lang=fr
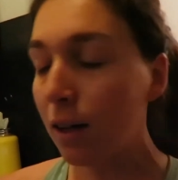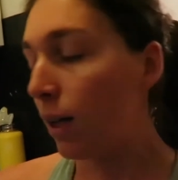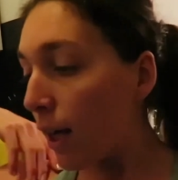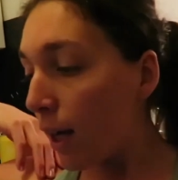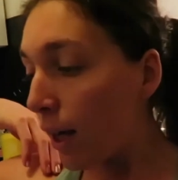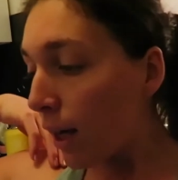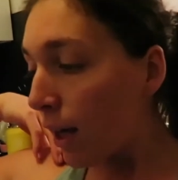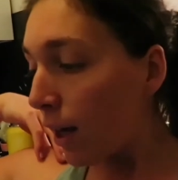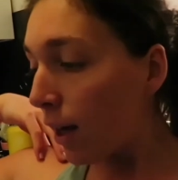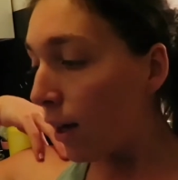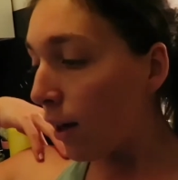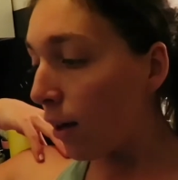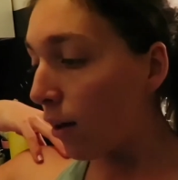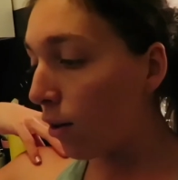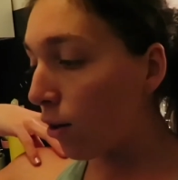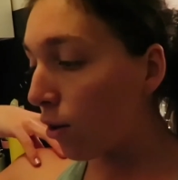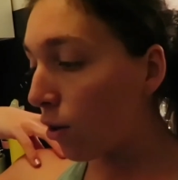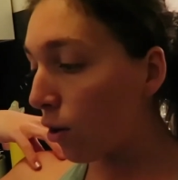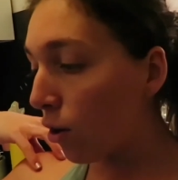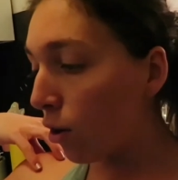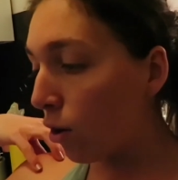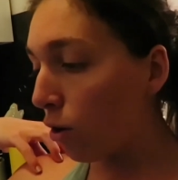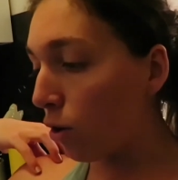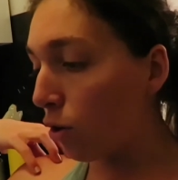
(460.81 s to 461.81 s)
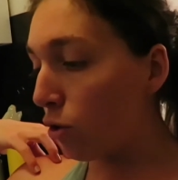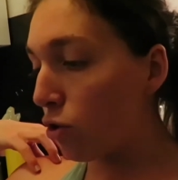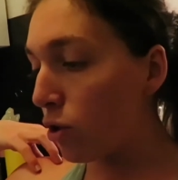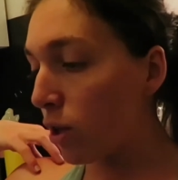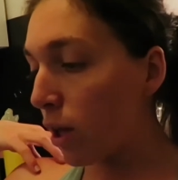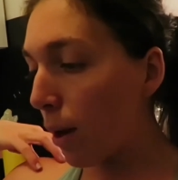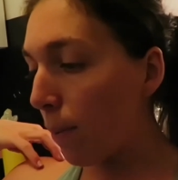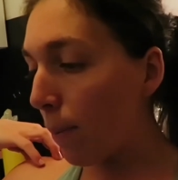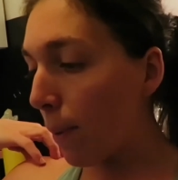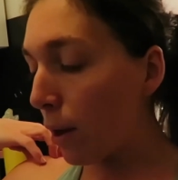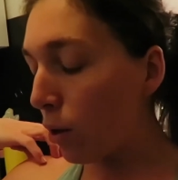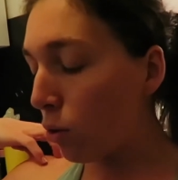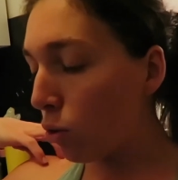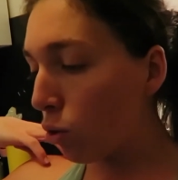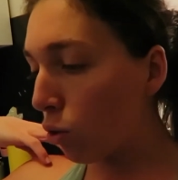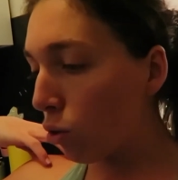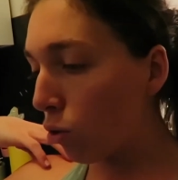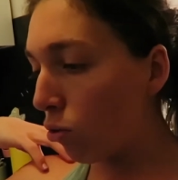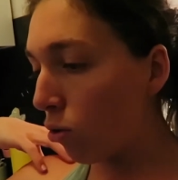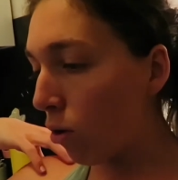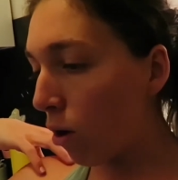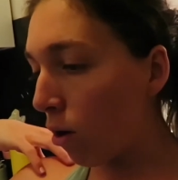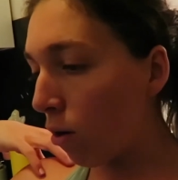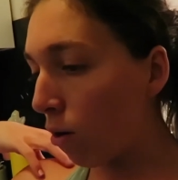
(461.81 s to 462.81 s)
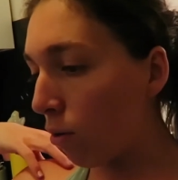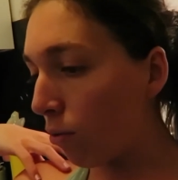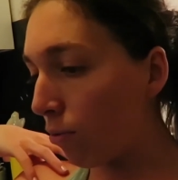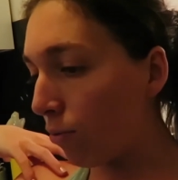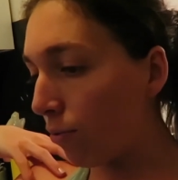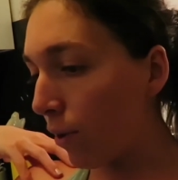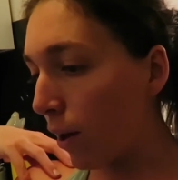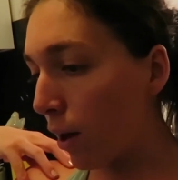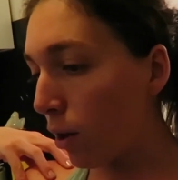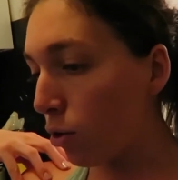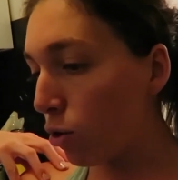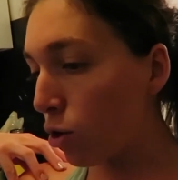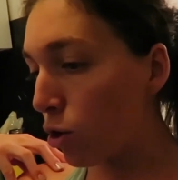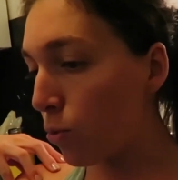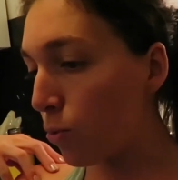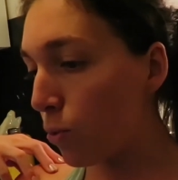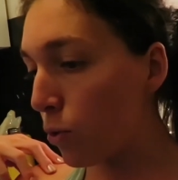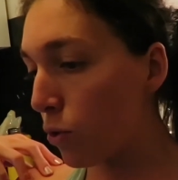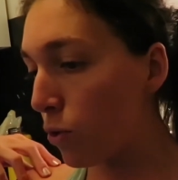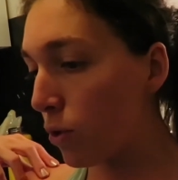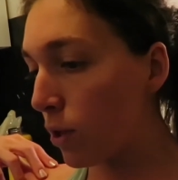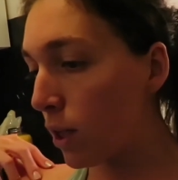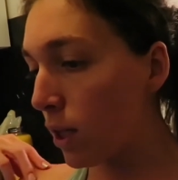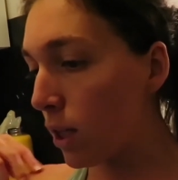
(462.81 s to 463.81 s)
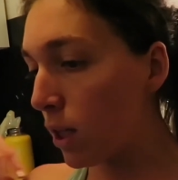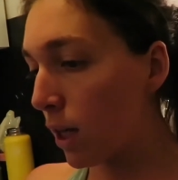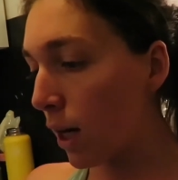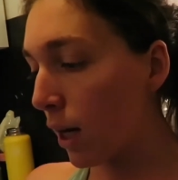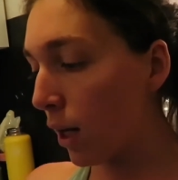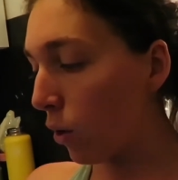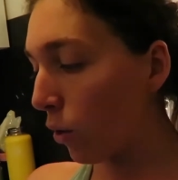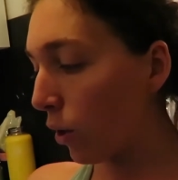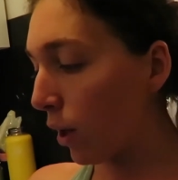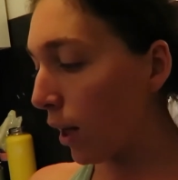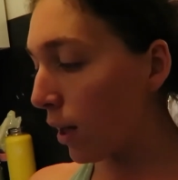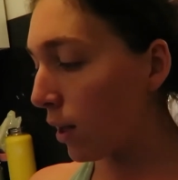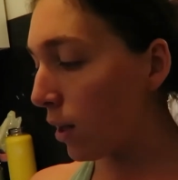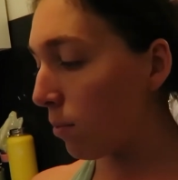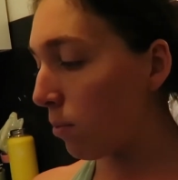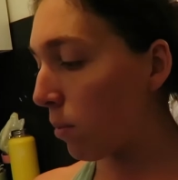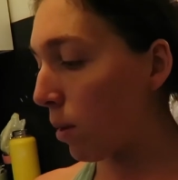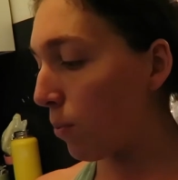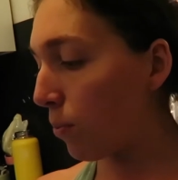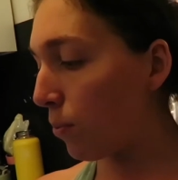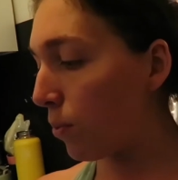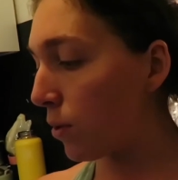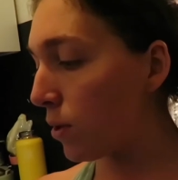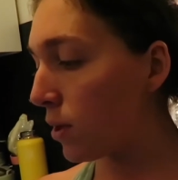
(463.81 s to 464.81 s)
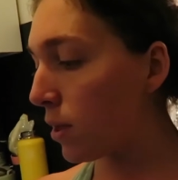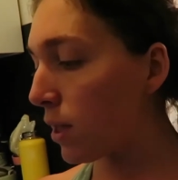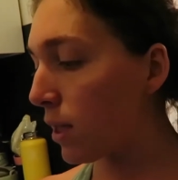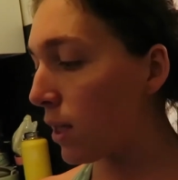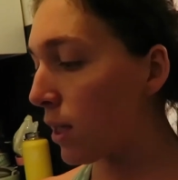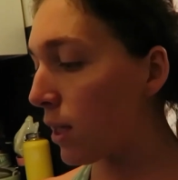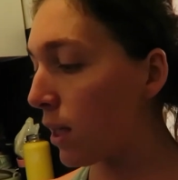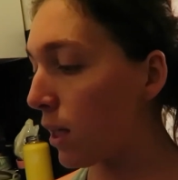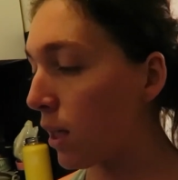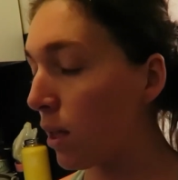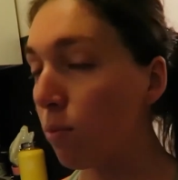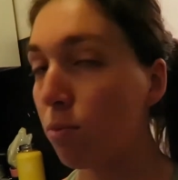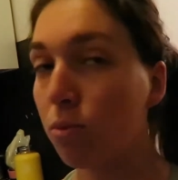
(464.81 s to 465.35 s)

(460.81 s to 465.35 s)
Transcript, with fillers: Et euh, je savais pas trop quoi en faire, donc je me suis dit que j'allais regarder mes petits